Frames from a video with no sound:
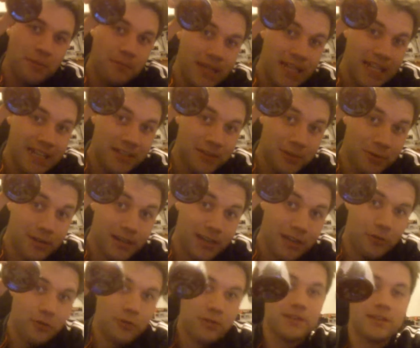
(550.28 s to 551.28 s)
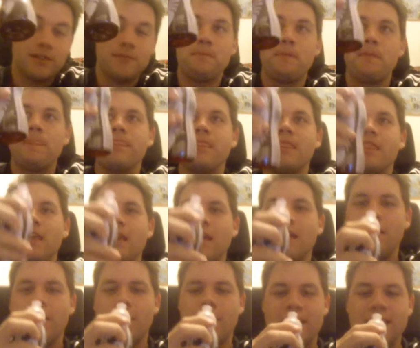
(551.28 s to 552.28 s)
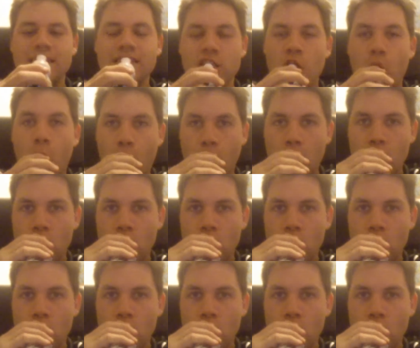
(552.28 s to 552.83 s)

komplett dunkelrot. Und jetzt?